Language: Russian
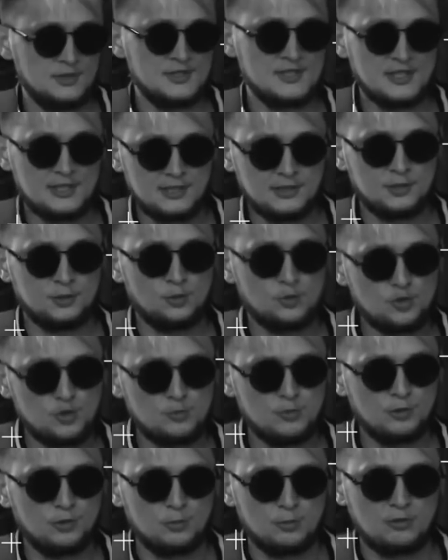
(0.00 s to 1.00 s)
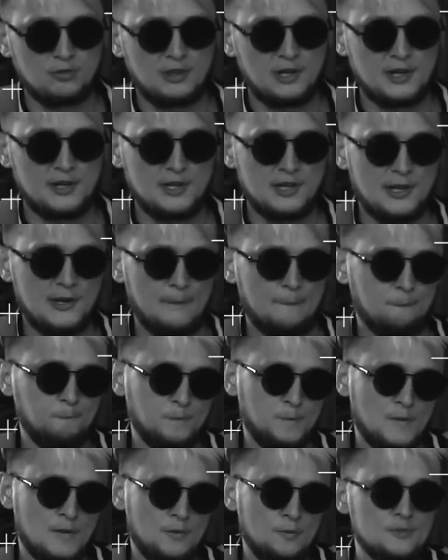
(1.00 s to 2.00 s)
Из-за этой дружбы, грубо говоря, я
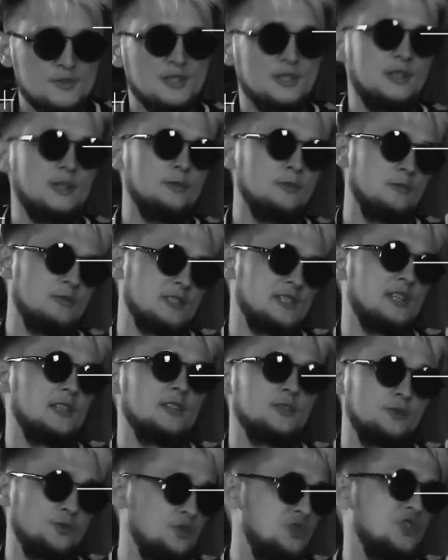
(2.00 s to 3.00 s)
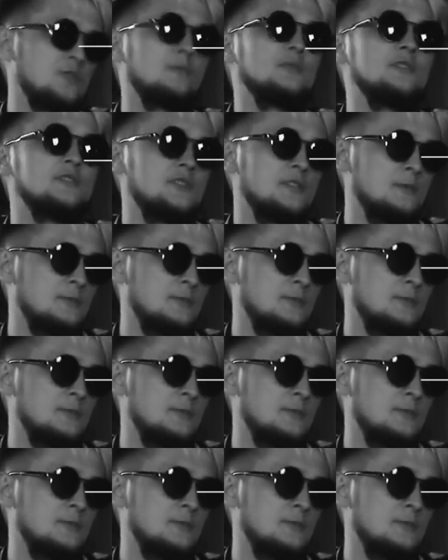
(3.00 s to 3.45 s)
ну, закрыл глаза на то, чем они